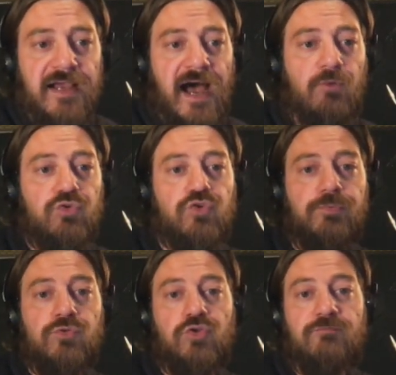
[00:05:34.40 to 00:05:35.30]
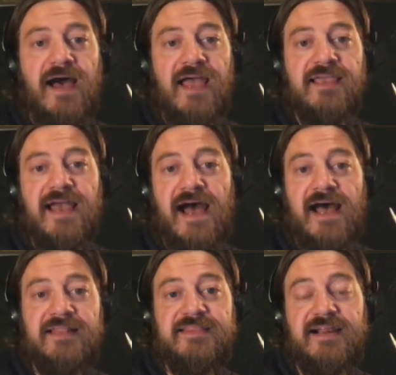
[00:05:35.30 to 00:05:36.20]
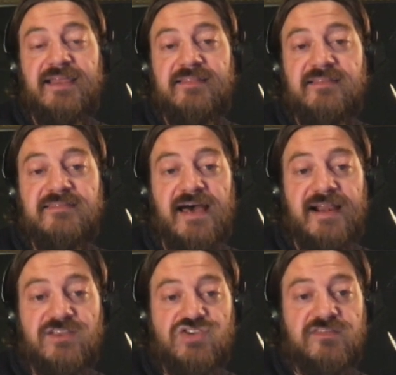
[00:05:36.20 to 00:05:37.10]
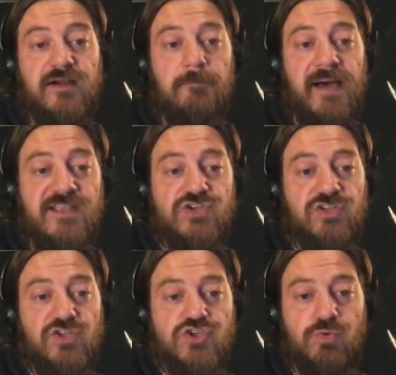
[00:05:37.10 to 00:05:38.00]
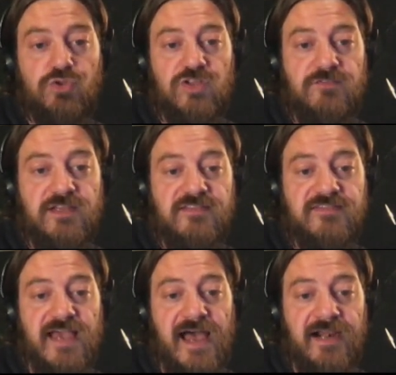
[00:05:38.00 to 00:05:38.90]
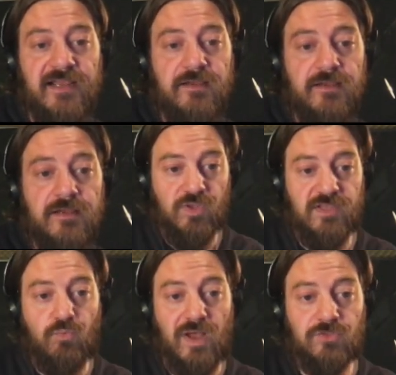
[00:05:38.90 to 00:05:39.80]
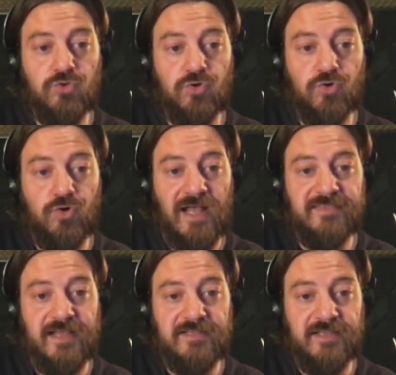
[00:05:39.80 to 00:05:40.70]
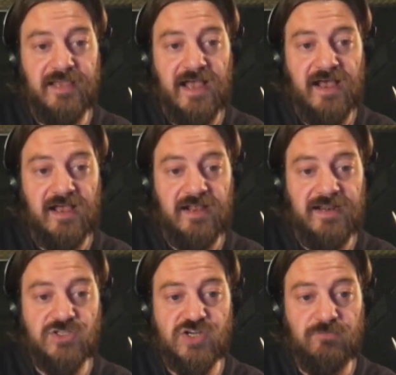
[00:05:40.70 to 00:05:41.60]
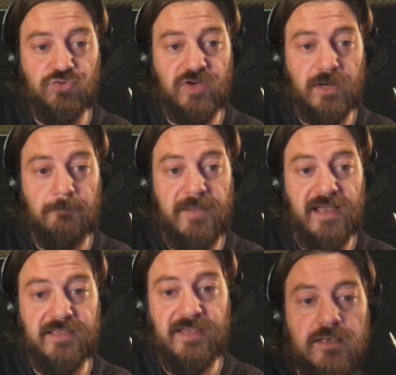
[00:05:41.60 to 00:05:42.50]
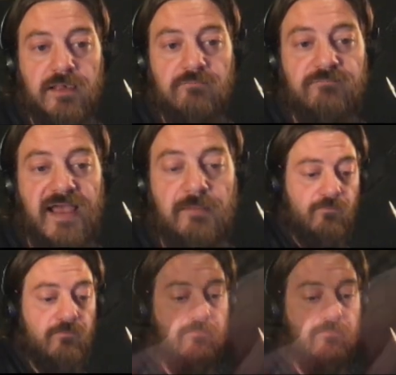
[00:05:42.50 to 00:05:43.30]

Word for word: a questo punto vai a targettizzare, a gestire il budget e dici quando devi iniziare, quindi quando andate a lanciare la vostra campagna, vai a mettere